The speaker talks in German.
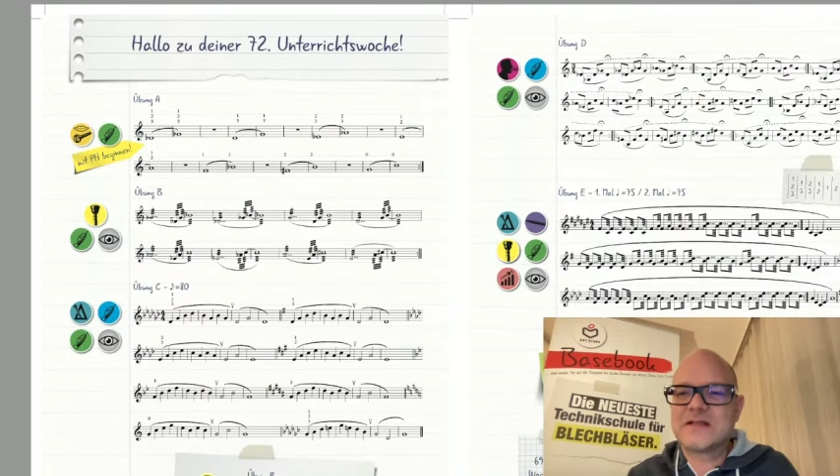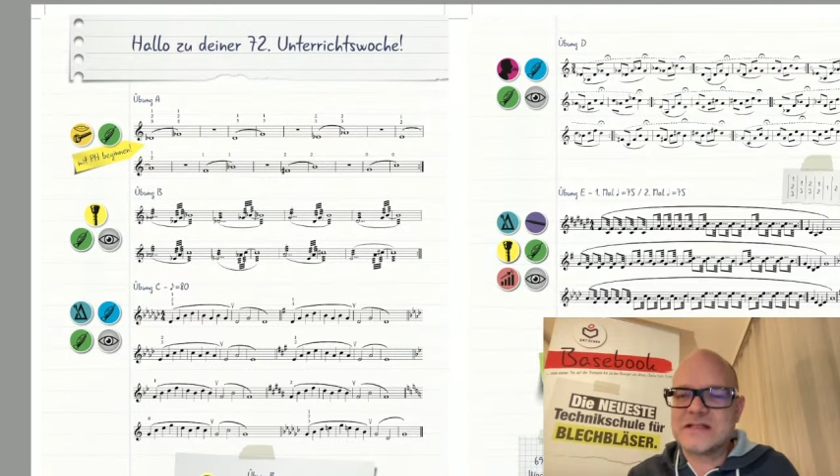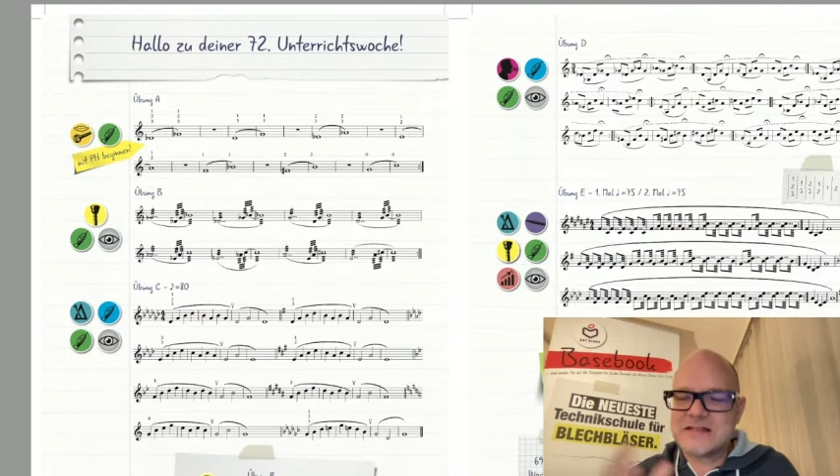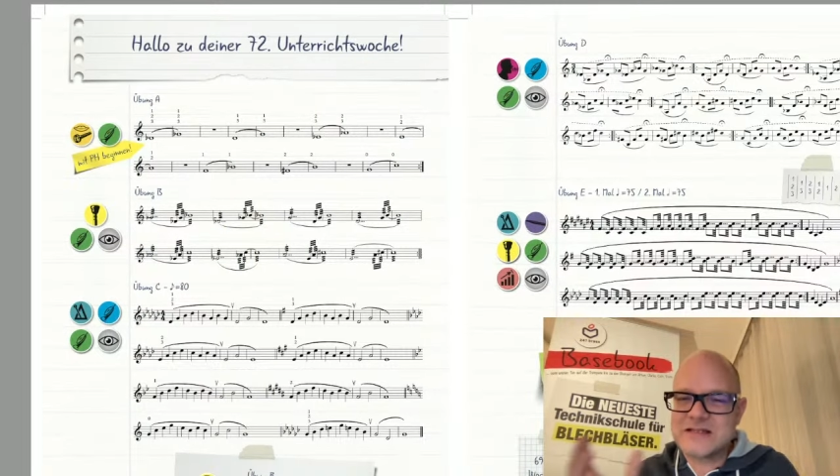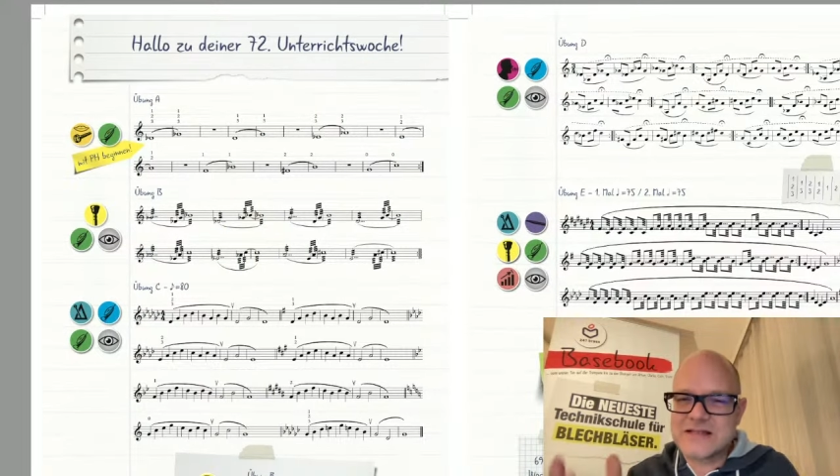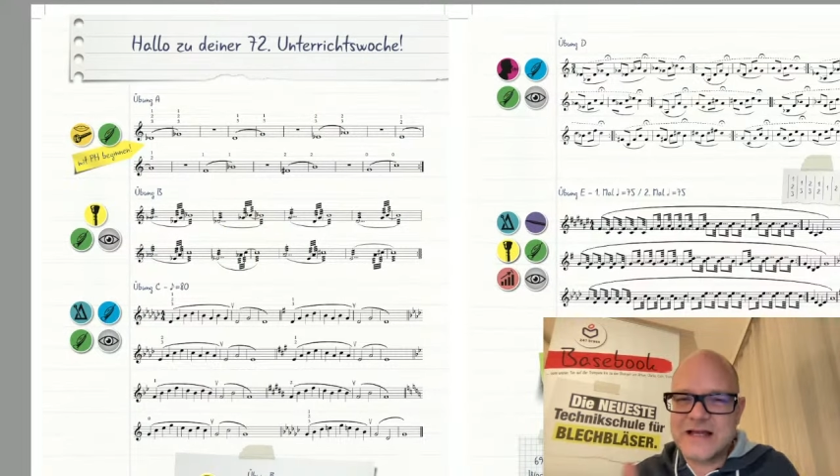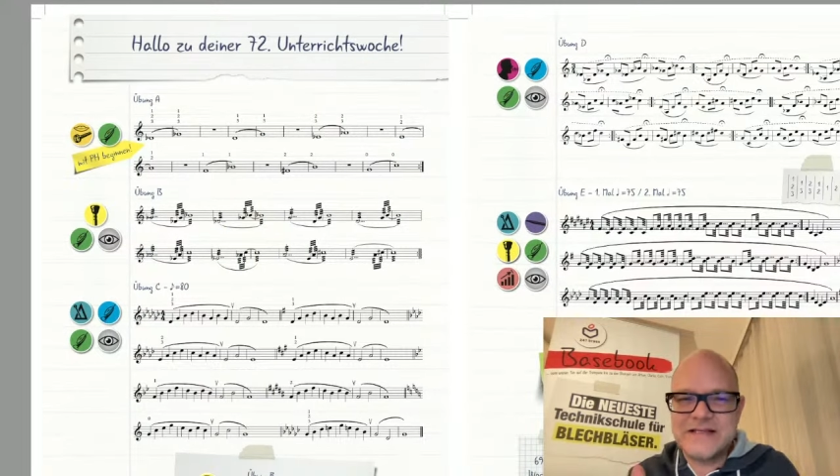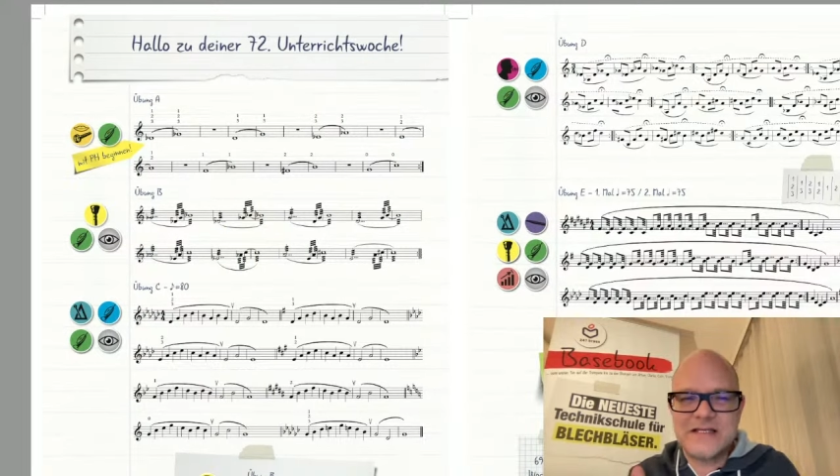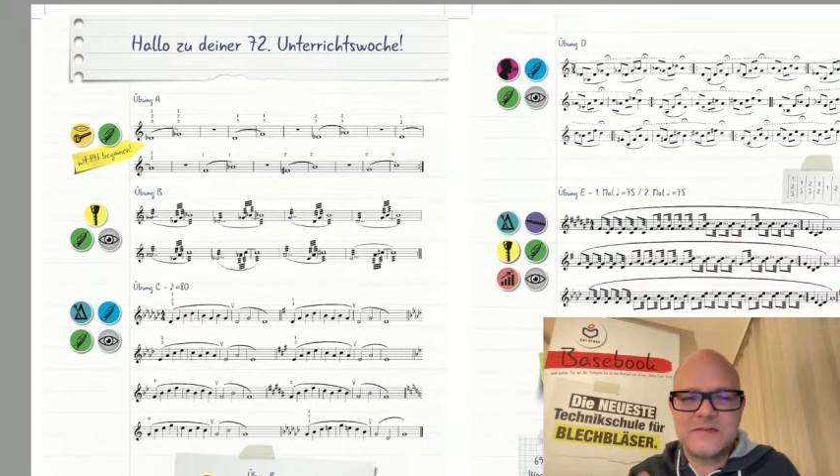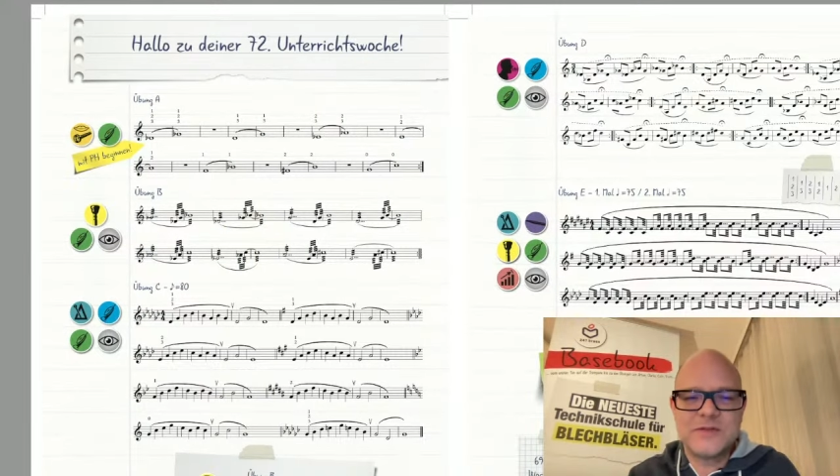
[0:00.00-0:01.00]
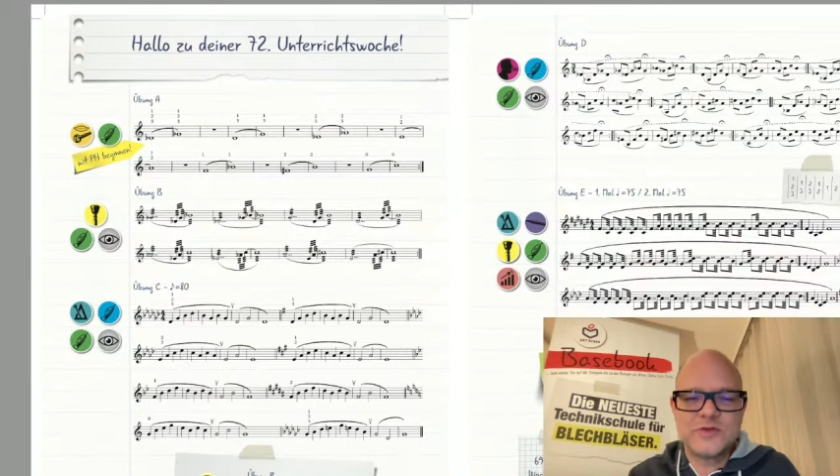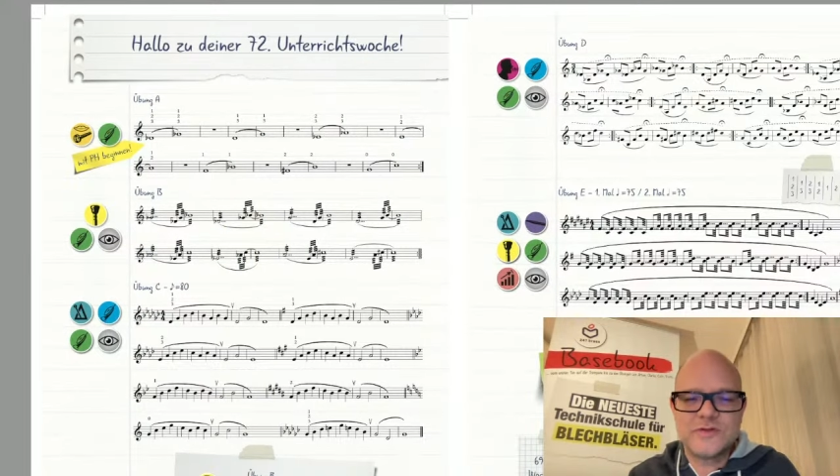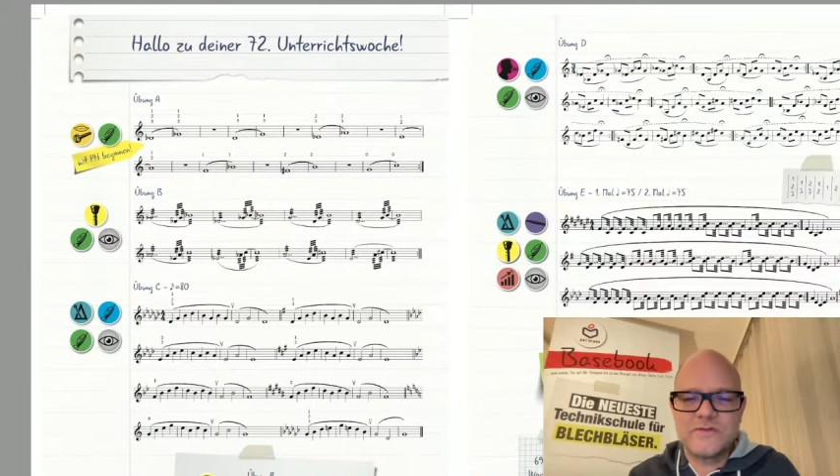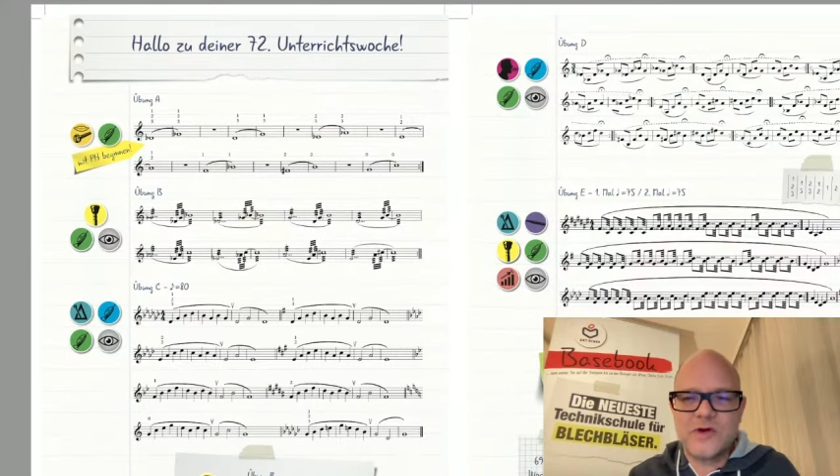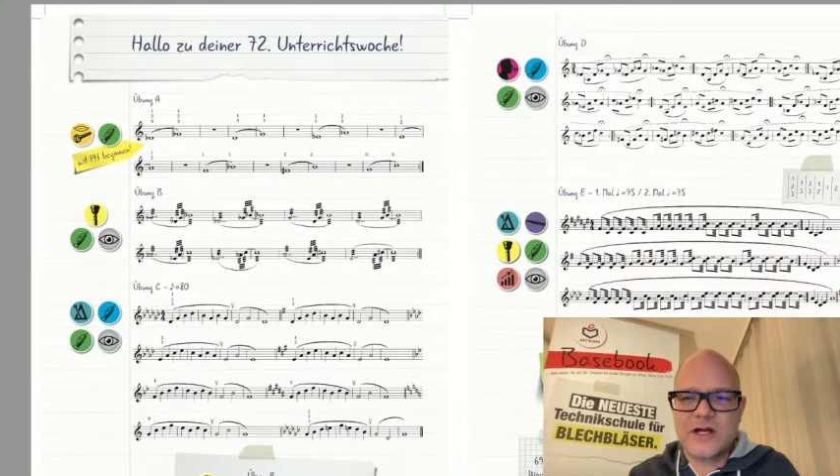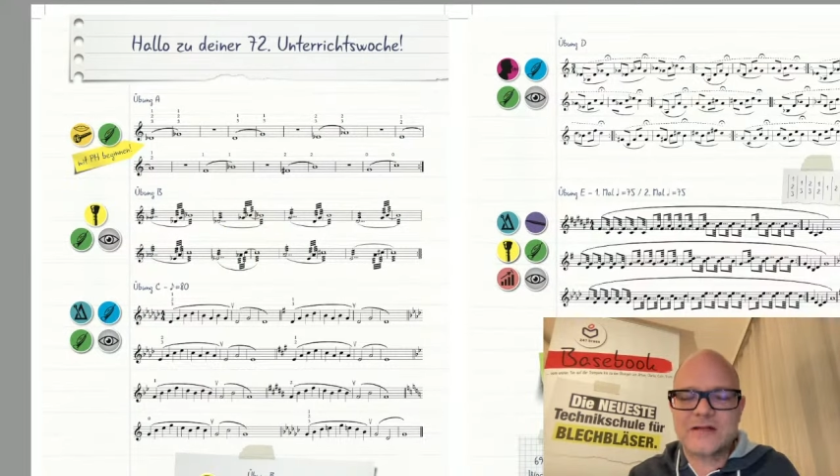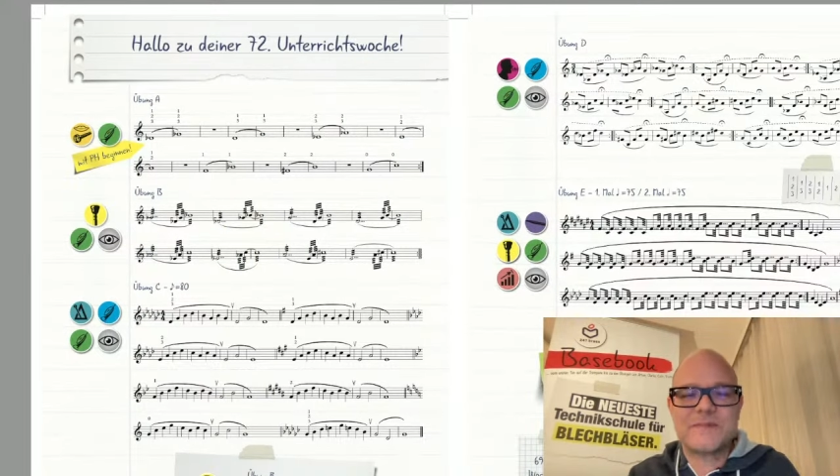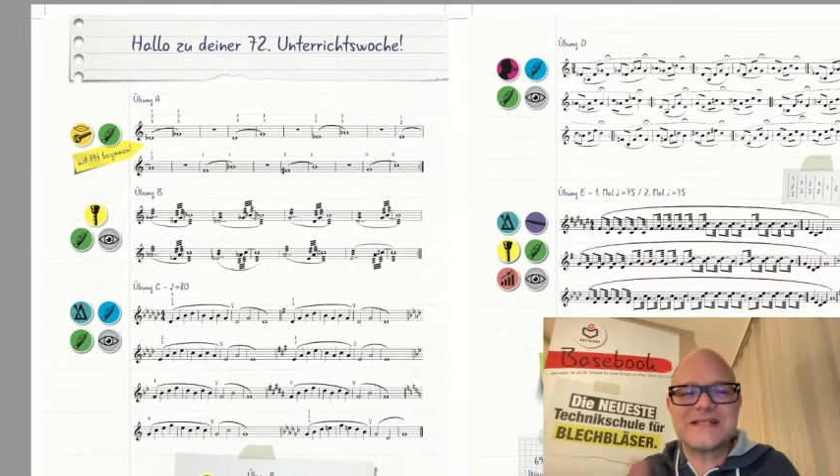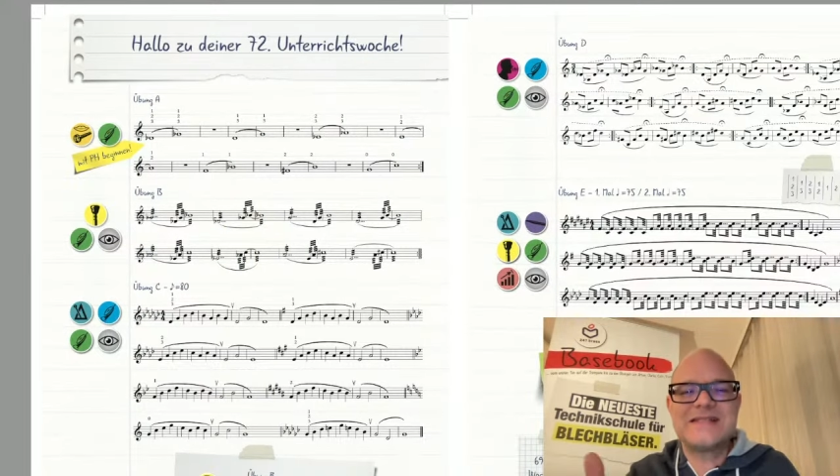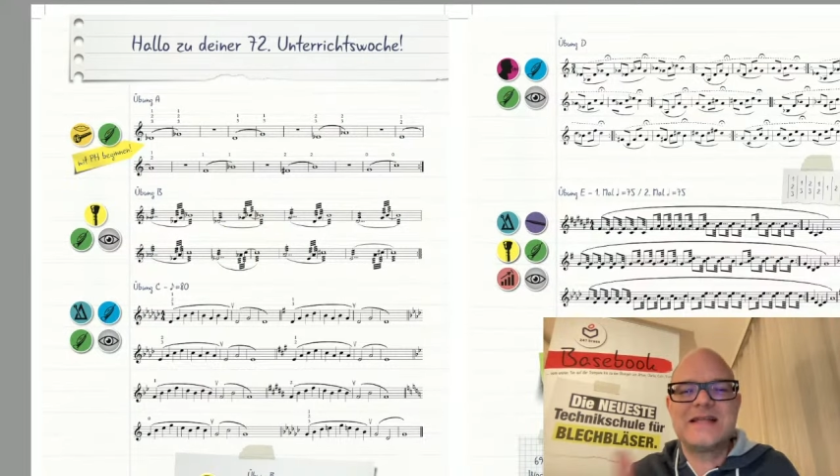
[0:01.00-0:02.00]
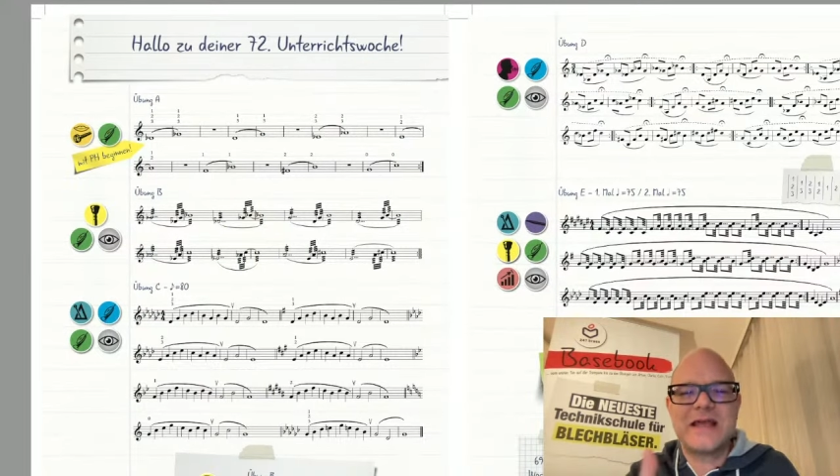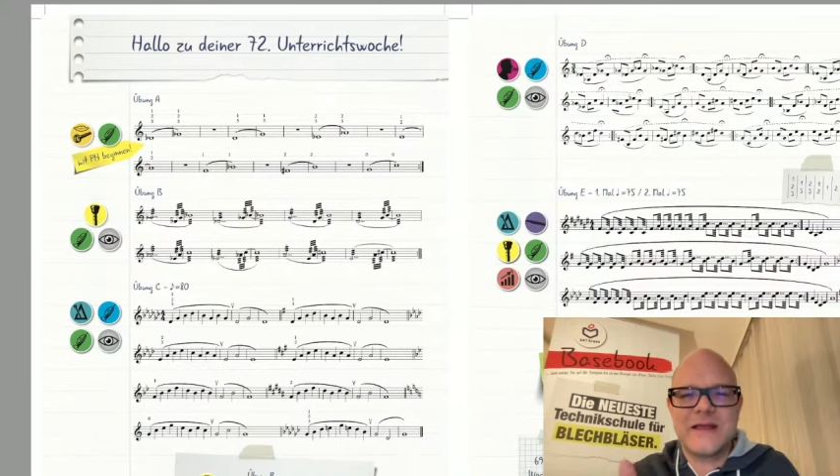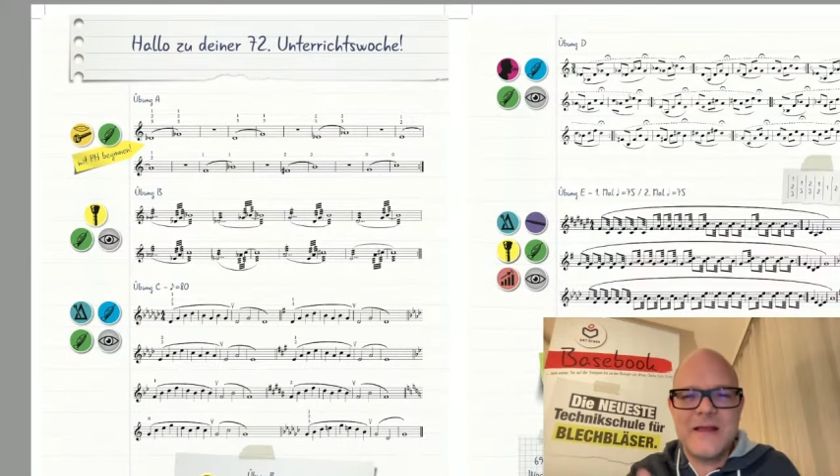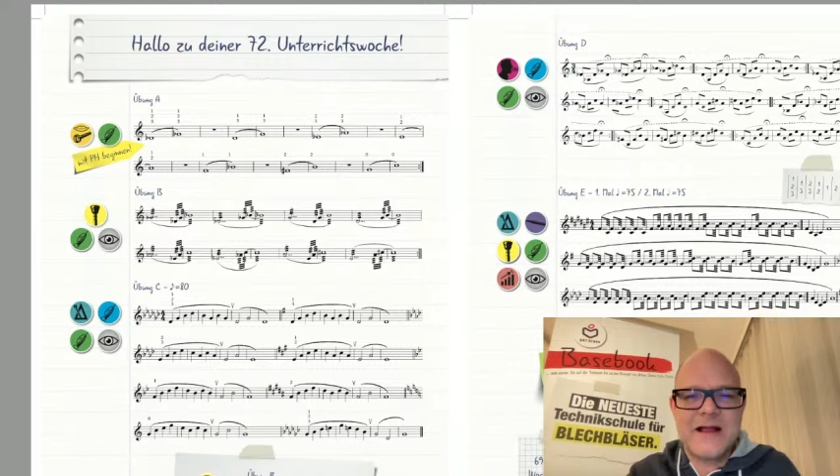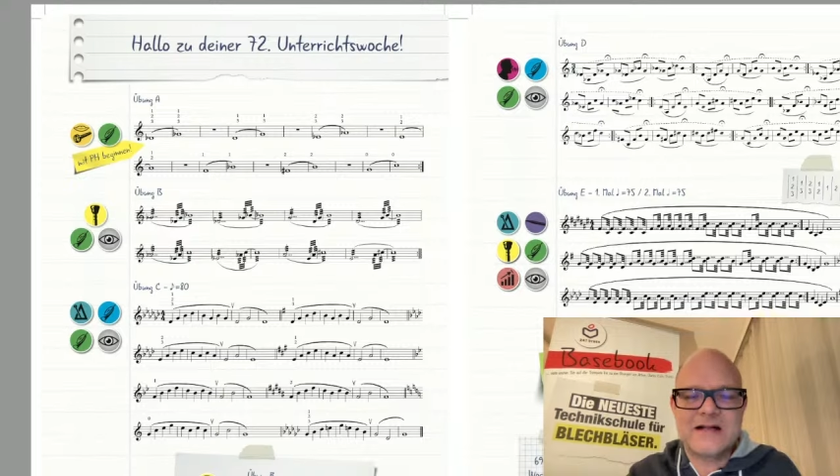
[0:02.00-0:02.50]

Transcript: das ist 30 Minuten Work, hat man Siege. Eh.